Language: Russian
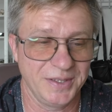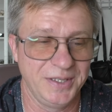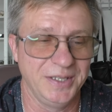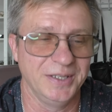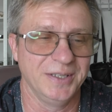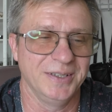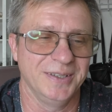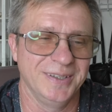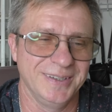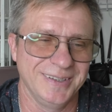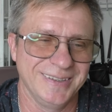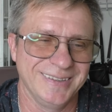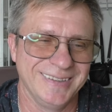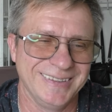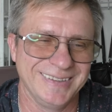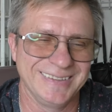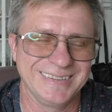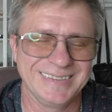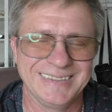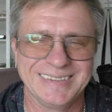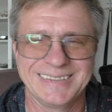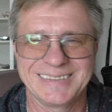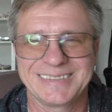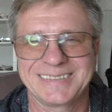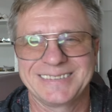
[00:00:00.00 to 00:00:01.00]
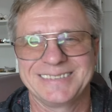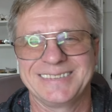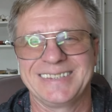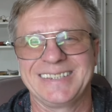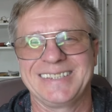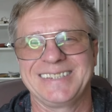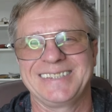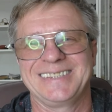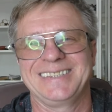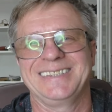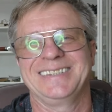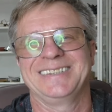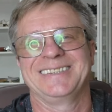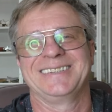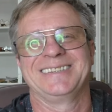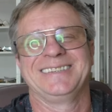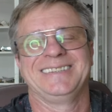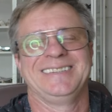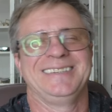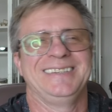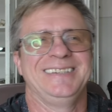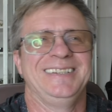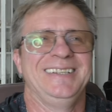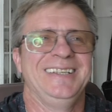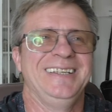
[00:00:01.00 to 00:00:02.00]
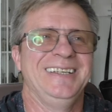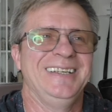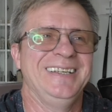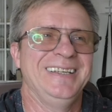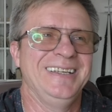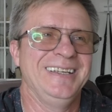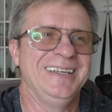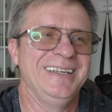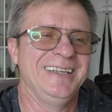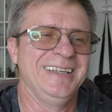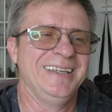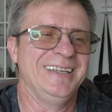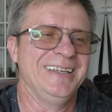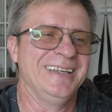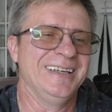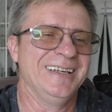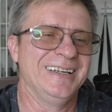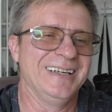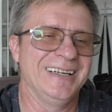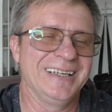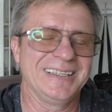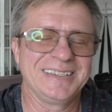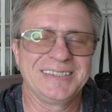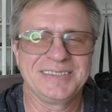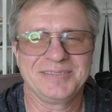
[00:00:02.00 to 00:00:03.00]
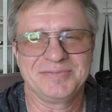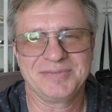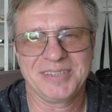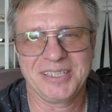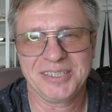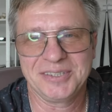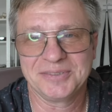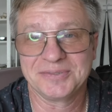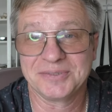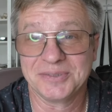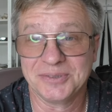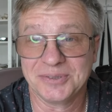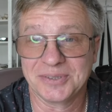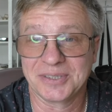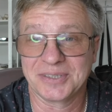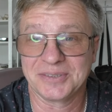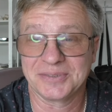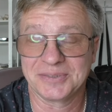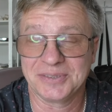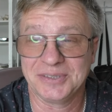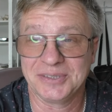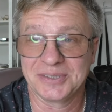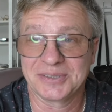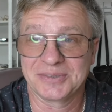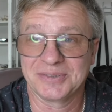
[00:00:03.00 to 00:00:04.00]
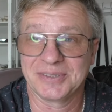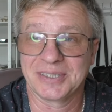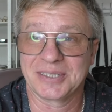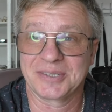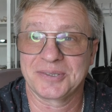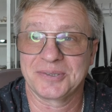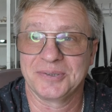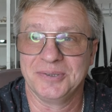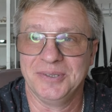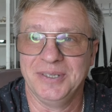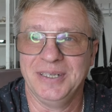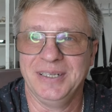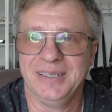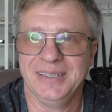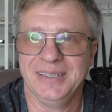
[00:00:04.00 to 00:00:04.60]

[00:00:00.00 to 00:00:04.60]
но не свозил. А теперь и внуков не свожу.